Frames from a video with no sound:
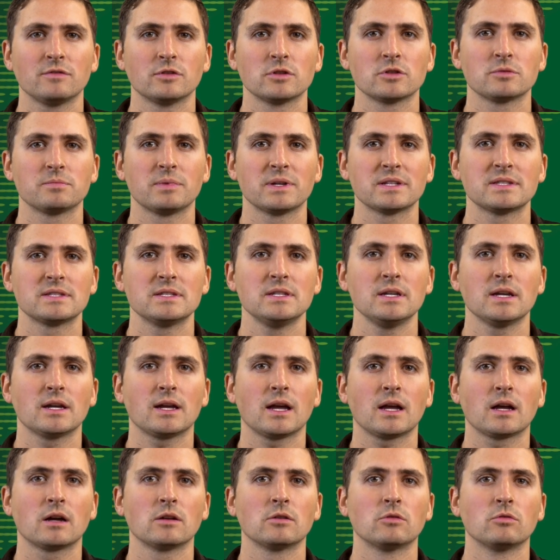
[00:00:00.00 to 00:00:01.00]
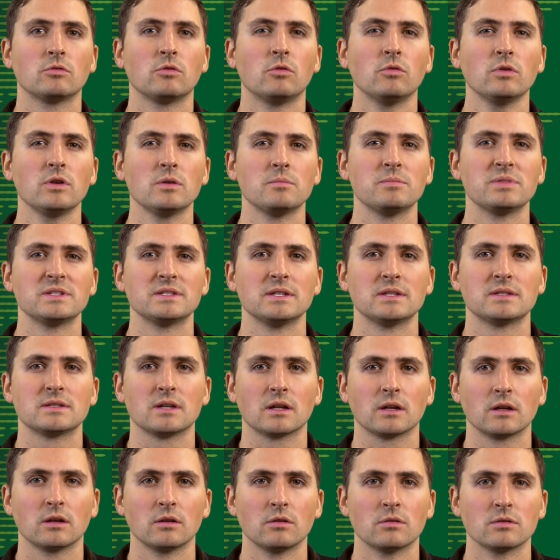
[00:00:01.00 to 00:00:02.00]
von Spaziergängern und
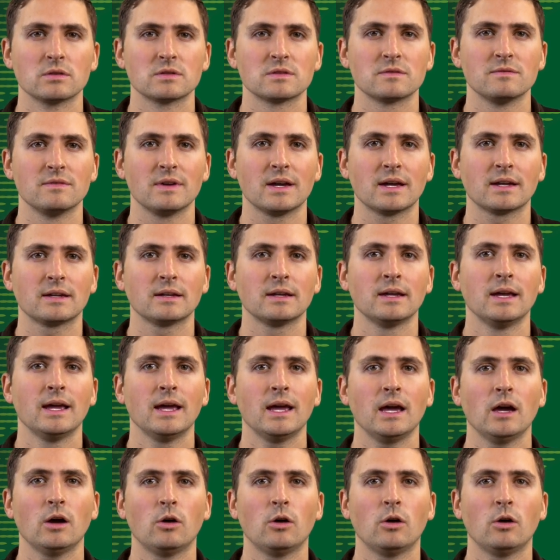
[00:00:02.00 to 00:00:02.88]
Hundebesitzern genutzt werde,